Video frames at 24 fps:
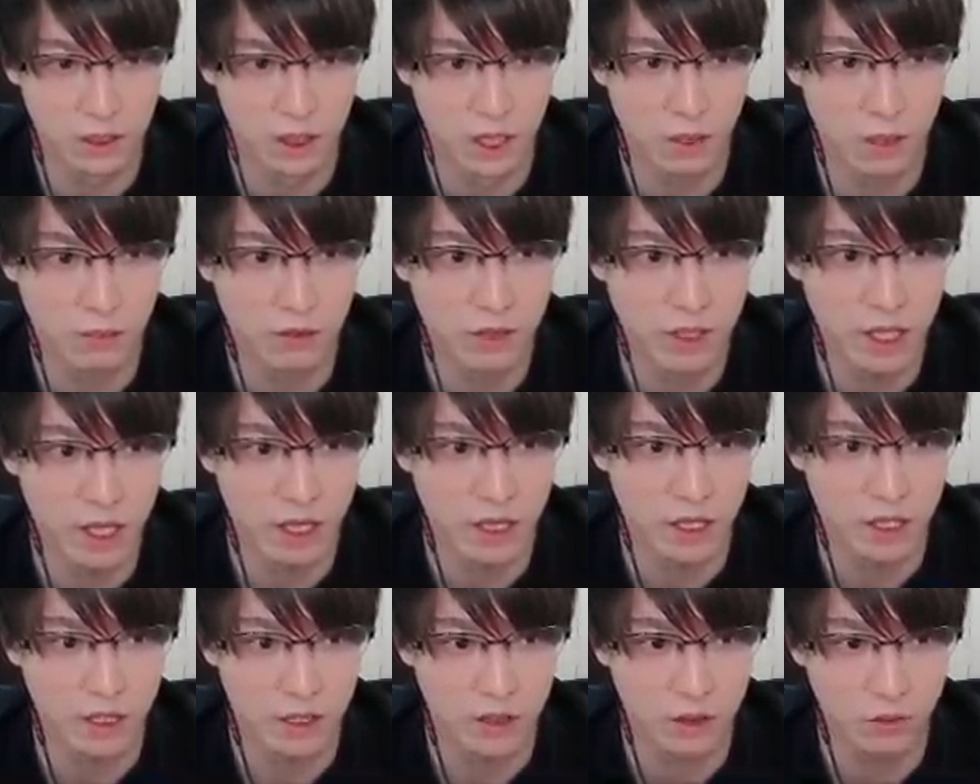危ね。
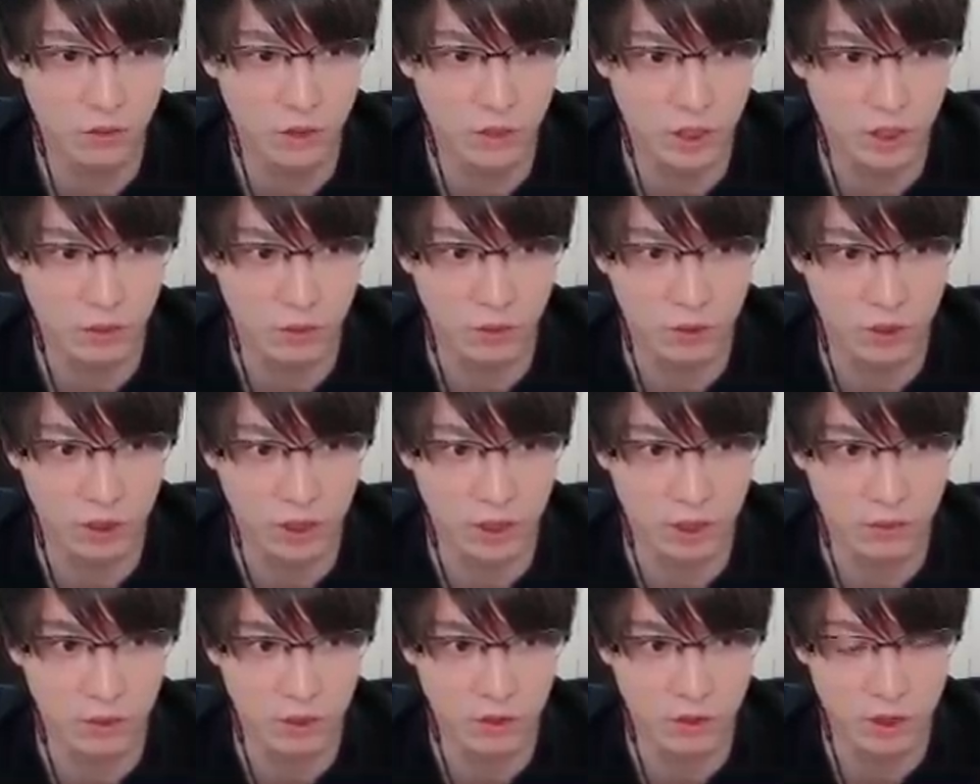よう生き残った
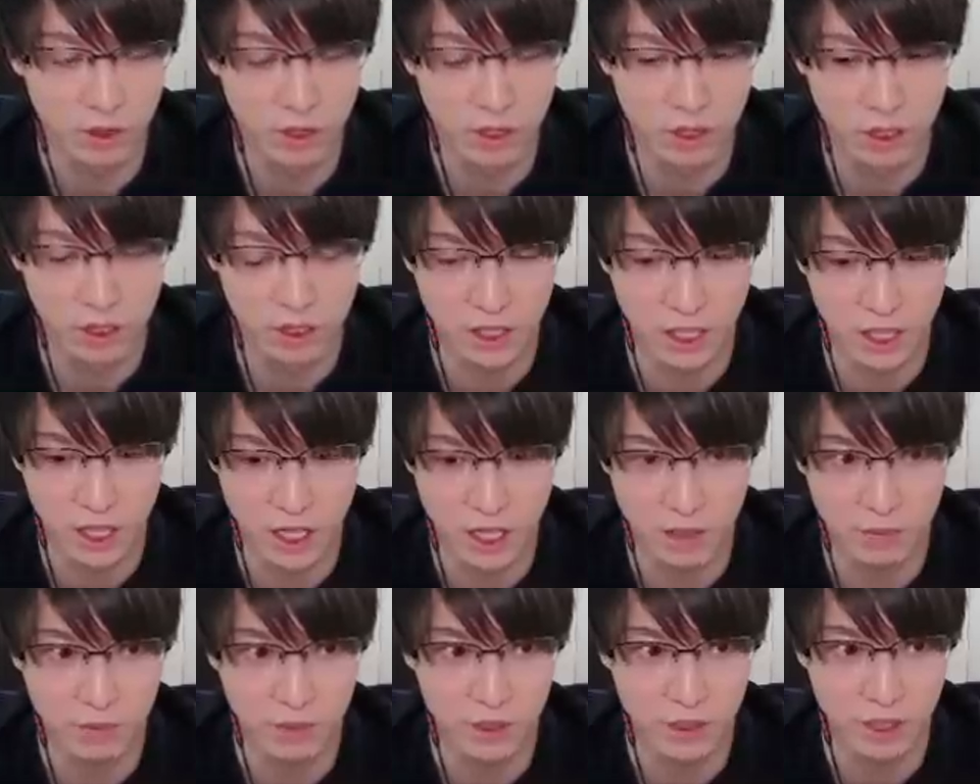ね、今の。で、
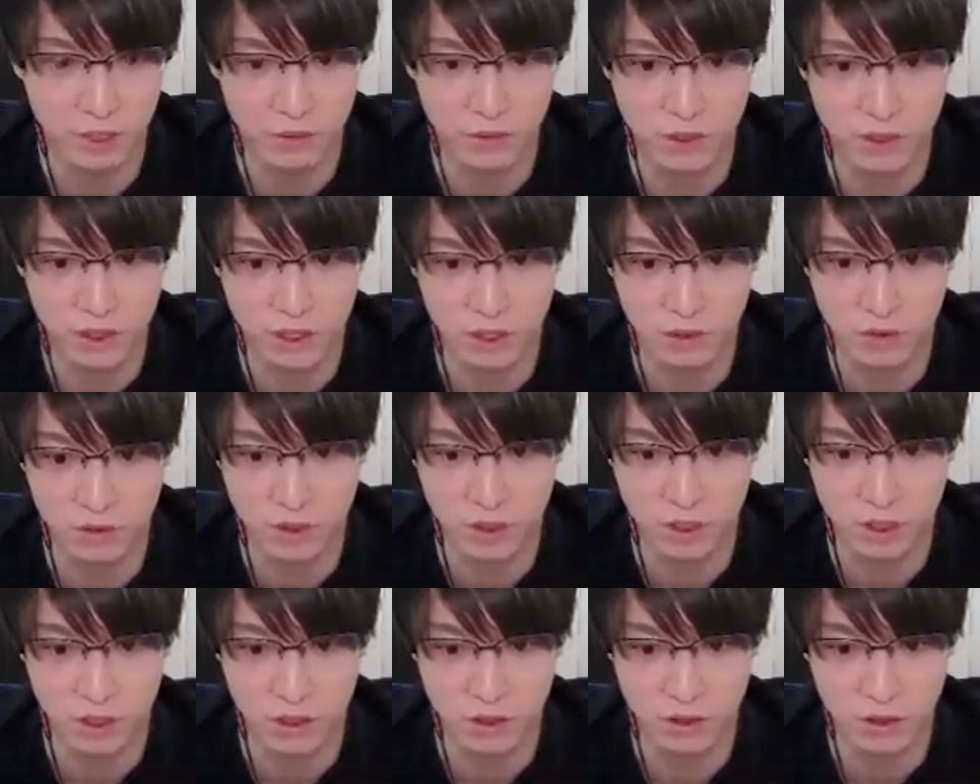ハープで映ってる
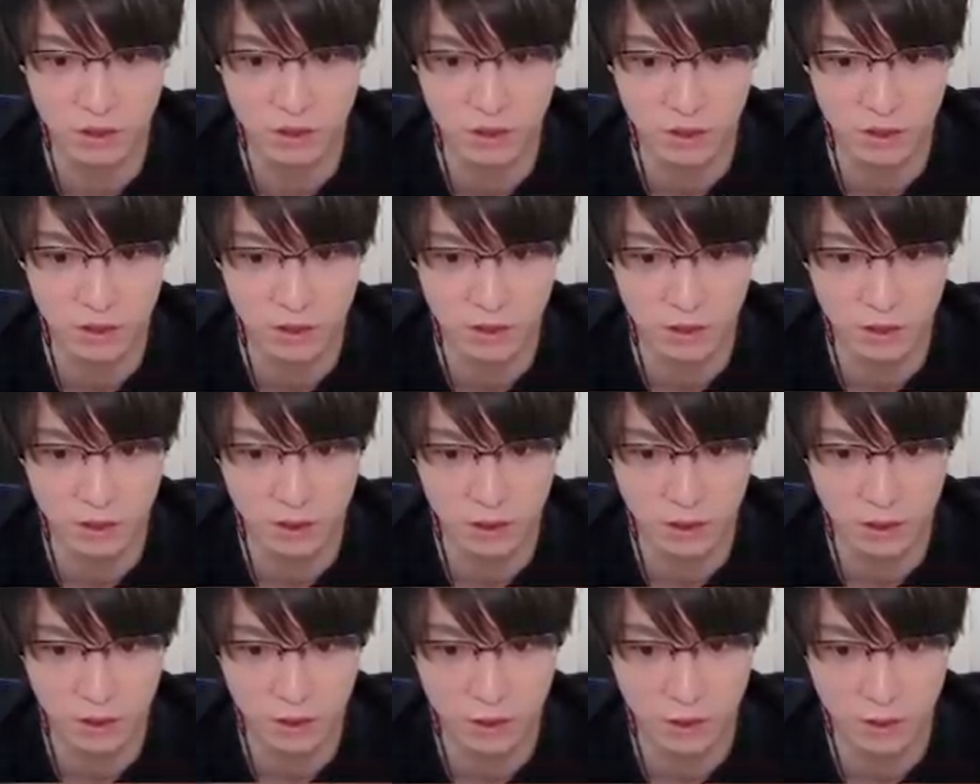映ってる。
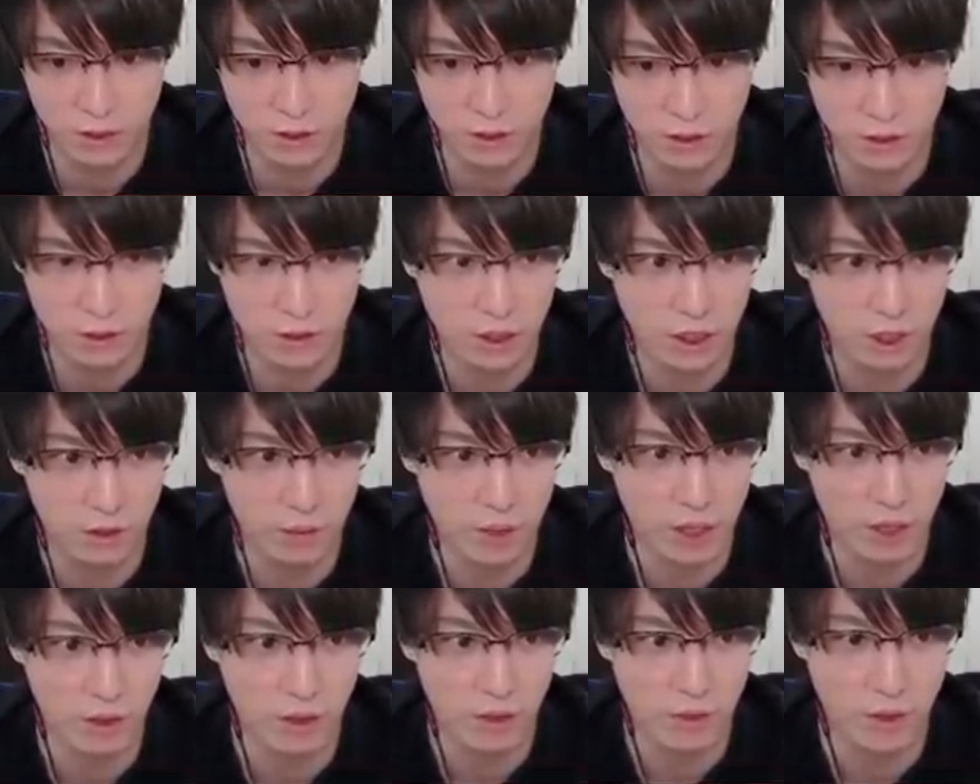危ない危
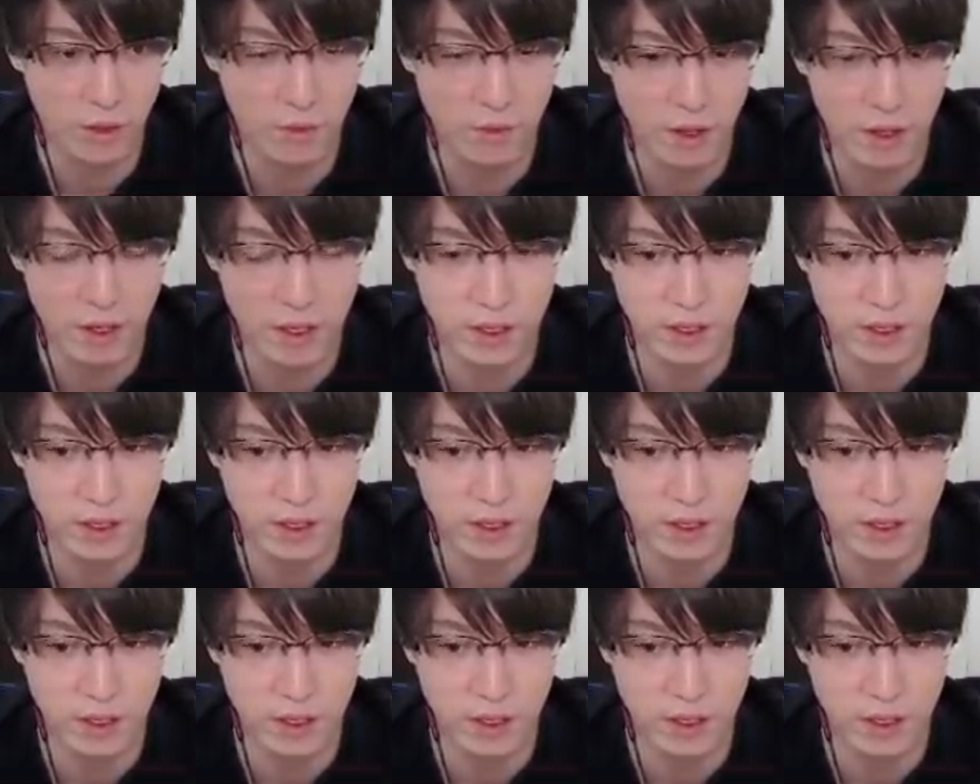ない危ない。